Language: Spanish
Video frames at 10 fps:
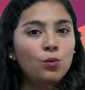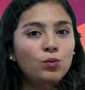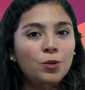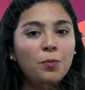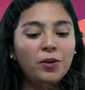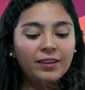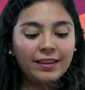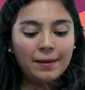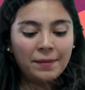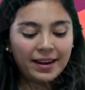un
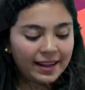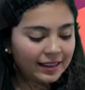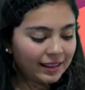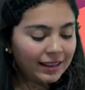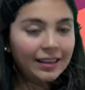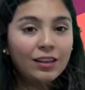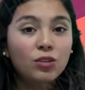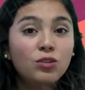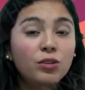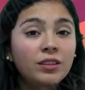soporte de pared y
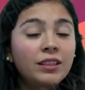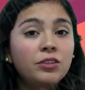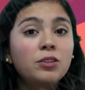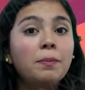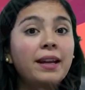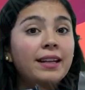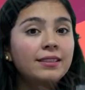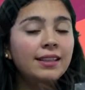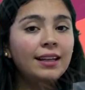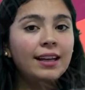los tornillos para
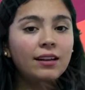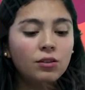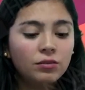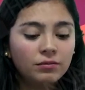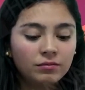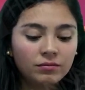instalarlo,